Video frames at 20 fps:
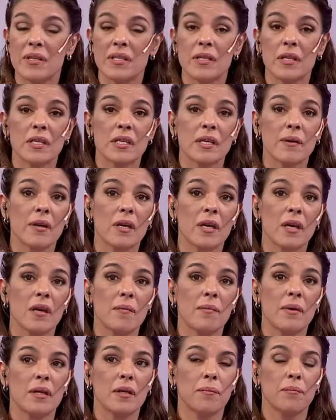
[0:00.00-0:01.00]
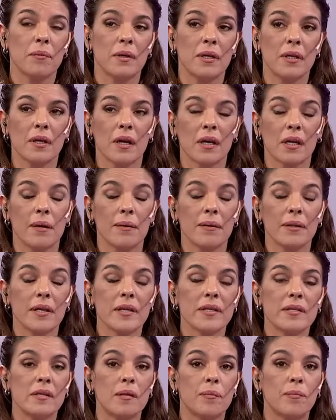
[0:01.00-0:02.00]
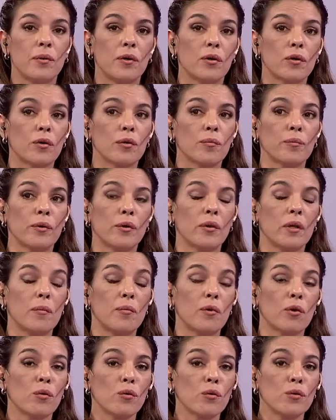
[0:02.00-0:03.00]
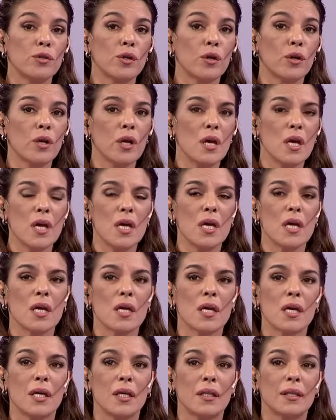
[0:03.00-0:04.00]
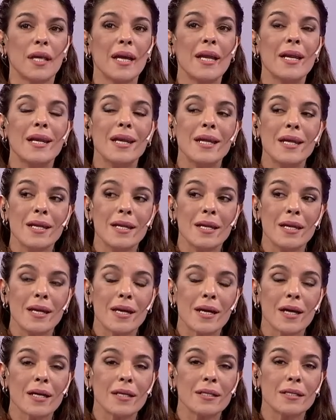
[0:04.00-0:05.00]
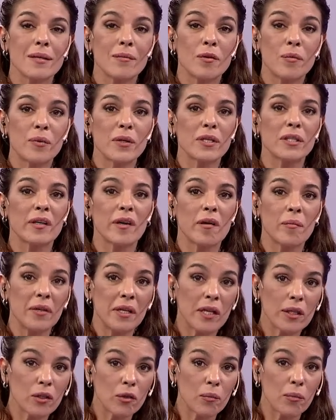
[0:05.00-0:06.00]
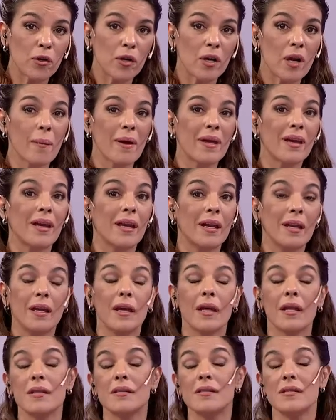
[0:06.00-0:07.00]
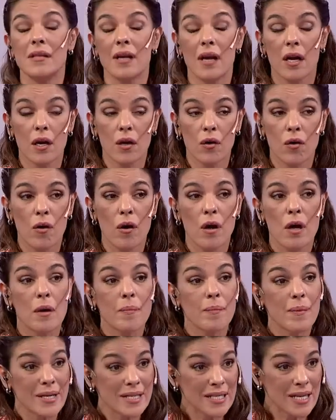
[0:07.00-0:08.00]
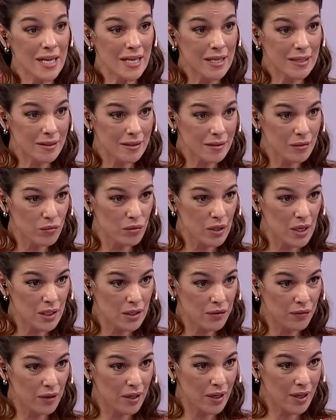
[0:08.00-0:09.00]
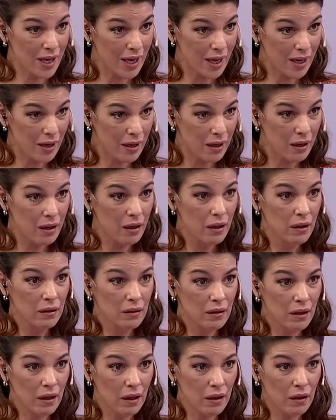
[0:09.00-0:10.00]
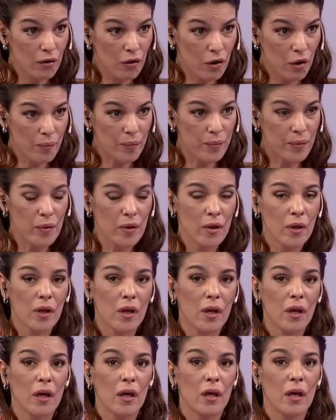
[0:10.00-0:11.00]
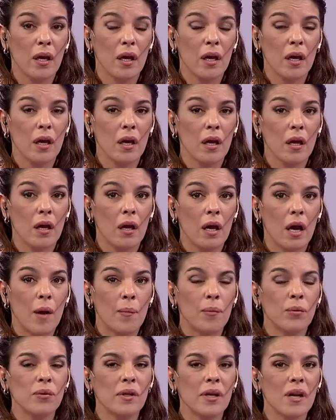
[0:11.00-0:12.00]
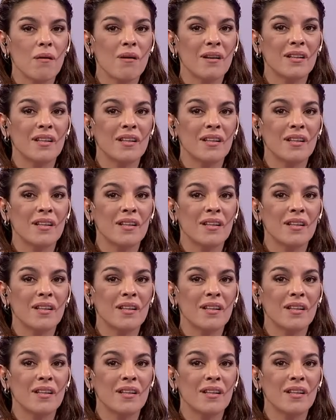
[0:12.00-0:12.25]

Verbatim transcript: presentes, saben que me, me, acaban de decir por, de producción que está en línea, que llamó porque estaba mirando el programa y quería decir algo. es un ex fiscal de REINCOP, que apunta las